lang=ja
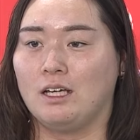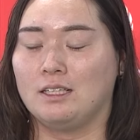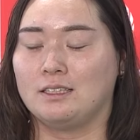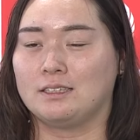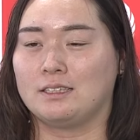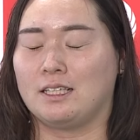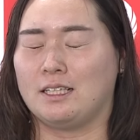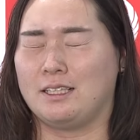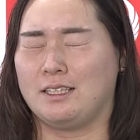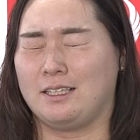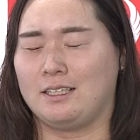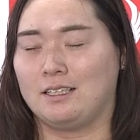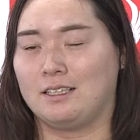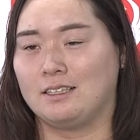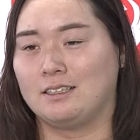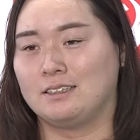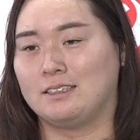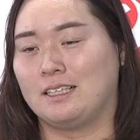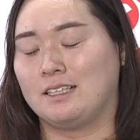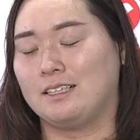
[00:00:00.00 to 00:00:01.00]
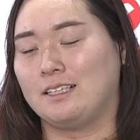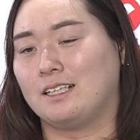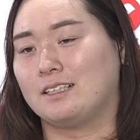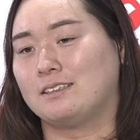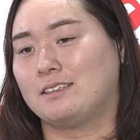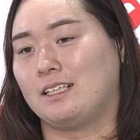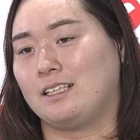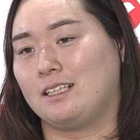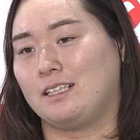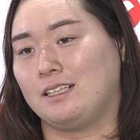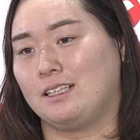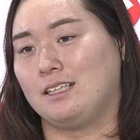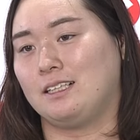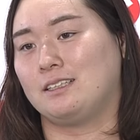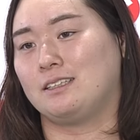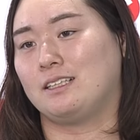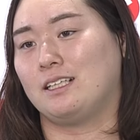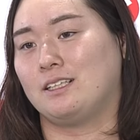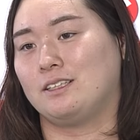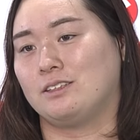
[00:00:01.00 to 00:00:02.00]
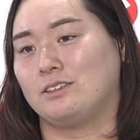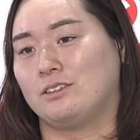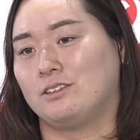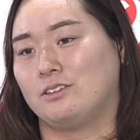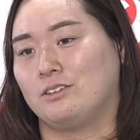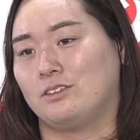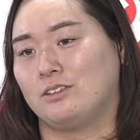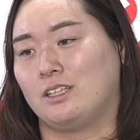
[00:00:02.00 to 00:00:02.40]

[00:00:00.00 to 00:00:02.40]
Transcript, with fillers: しっかり戦略的にスケジュール